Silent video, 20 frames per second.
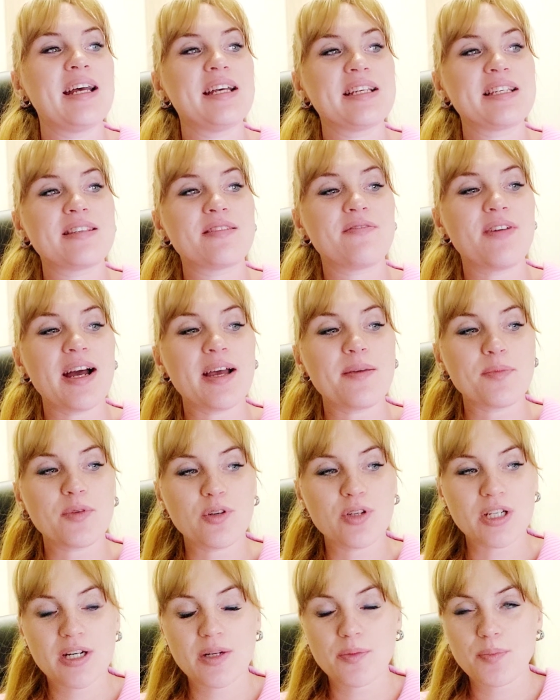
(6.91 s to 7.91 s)
С вами
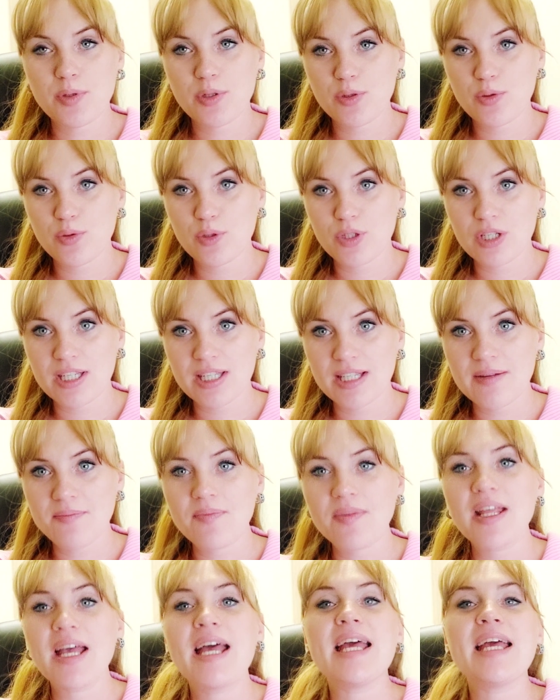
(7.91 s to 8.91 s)
Ольга Придухина.
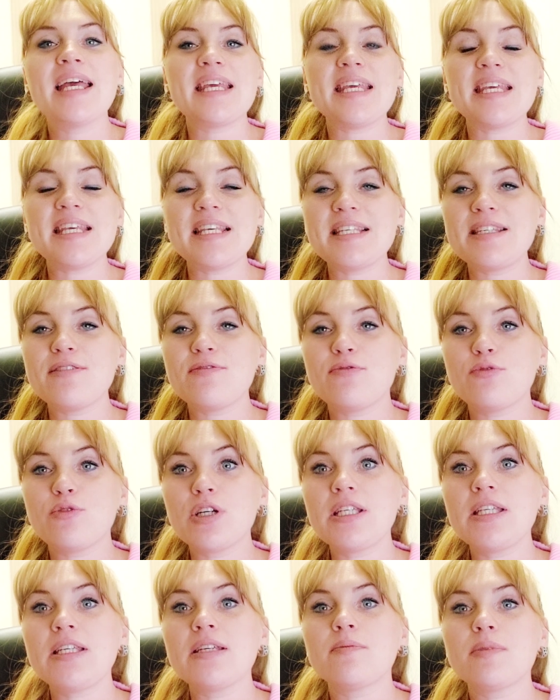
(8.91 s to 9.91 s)
И
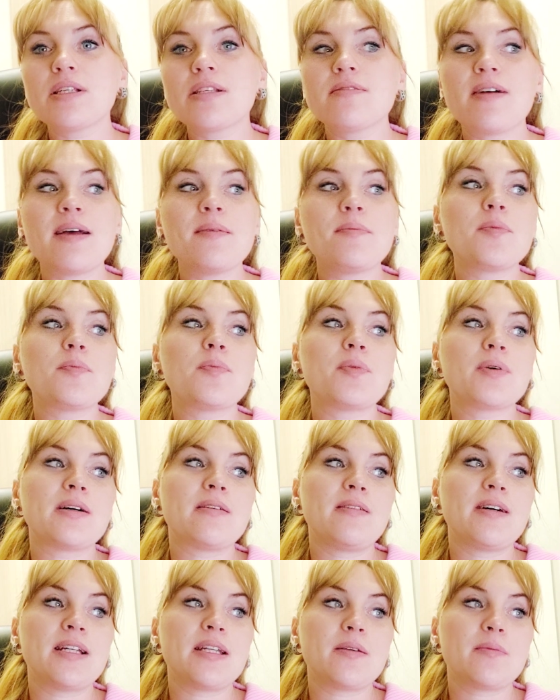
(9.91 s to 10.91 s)
сегодня мы с вами
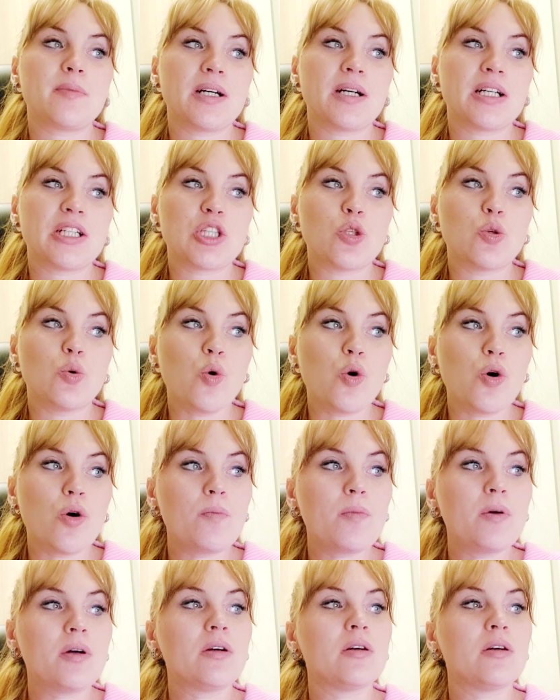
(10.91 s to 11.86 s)
поговорим о том,